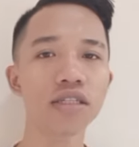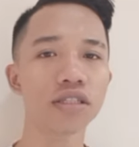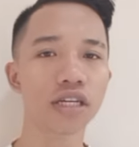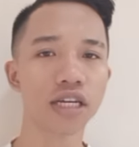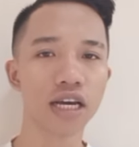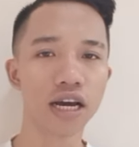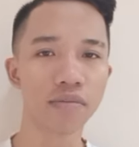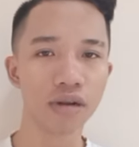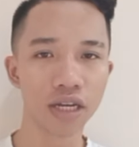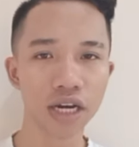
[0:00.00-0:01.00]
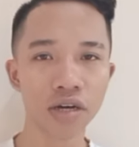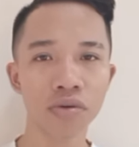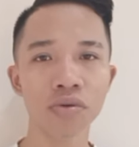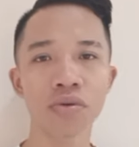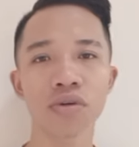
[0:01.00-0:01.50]
sehingga
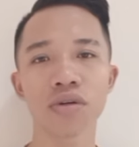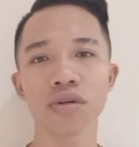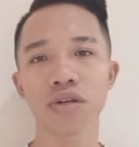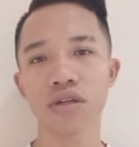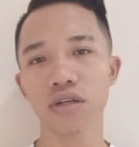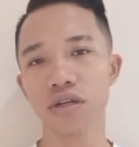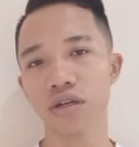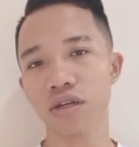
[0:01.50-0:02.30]
beliau e,